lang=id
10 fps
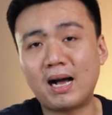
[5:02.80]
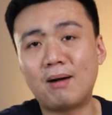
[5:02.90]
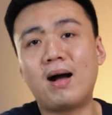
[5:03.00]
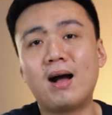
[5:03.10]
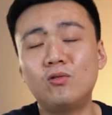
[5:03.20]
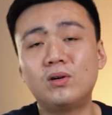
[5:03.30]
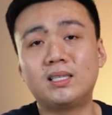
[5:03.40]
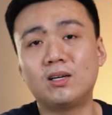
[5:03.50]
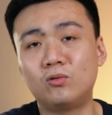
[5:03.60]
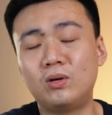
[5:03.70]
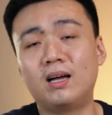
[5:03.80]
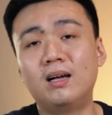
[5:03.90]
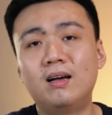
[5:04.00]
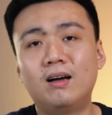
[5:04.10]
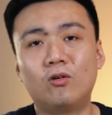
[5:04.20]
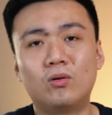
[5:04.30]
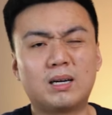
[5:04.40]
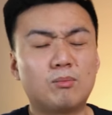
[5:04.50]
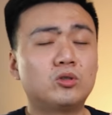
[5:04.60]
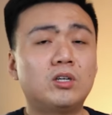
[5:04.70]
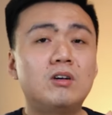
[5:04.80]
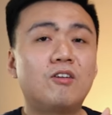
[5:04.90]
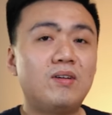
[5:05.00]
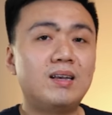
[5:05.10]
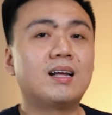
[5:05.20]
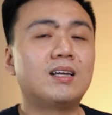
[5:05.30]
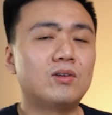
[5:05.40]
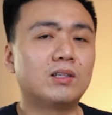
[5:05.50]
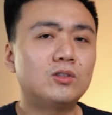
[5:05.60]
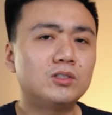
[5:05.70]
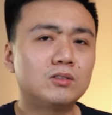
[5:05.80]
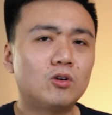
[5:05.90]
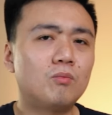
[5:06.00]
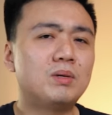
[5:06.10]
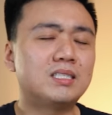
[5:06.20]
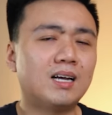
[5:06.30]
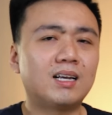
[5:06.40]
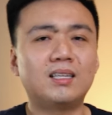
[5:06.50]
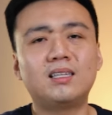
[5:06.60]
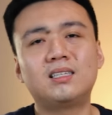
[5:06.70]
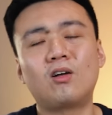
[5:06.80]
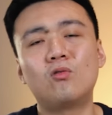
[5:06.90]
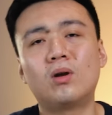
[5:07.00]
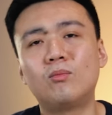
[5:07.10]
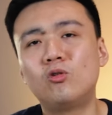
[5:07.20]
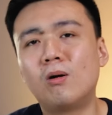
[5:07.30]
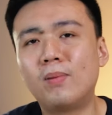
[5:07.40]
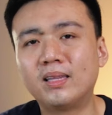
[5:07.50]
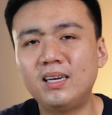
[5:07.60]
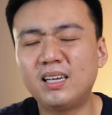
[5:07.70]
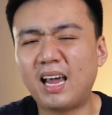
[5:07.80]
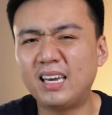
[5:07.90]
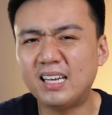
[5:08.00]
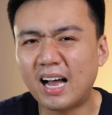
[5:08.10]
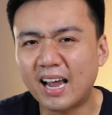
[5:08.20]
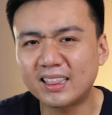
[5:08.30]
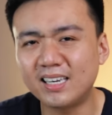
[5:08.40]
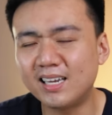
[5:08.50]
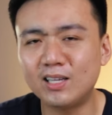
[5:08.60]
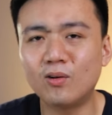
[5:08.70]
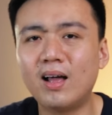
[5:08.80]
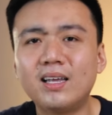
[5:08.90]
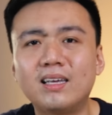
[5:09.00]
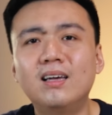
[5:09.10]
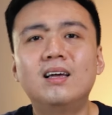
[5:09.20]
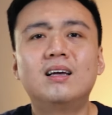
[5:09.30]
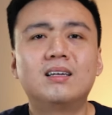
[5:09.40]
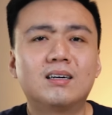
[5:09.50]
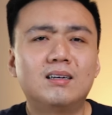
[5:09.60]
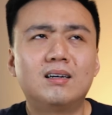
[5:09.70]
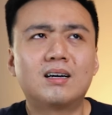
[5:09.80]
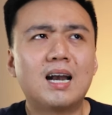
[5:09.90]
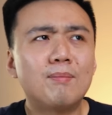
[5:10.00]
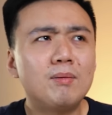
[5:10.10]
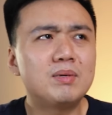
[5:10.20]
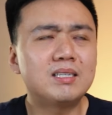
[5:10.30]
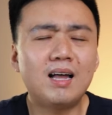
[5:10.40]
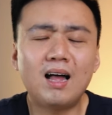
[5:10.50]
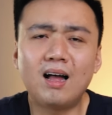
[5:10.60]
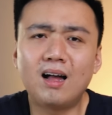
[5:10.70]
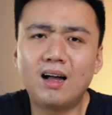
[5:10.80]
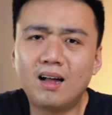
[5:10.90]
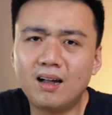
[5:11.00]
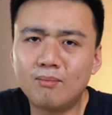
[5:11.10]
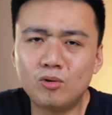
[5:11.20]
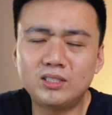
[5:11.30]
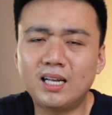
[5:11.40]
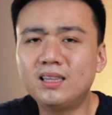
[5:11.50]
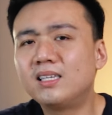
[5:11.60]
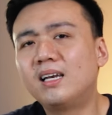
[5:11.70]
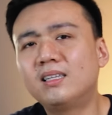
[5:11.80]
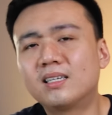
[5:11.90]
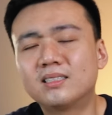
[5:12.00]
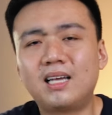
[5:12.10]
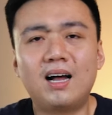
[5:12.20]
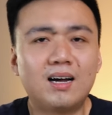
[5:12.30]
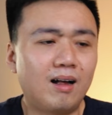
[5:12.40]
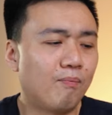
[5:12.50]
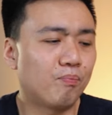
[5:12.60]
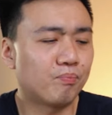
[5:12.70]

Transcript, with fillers: Mahkamah Agung gitu ya, udah udah keputusannya udah final gitu ya. Terus kok bisa kita di tahun 2024 ini kayak dikagetin gitu lagi? Eh, kenapa bisa uh, eh, Budi Said jadi tersangka?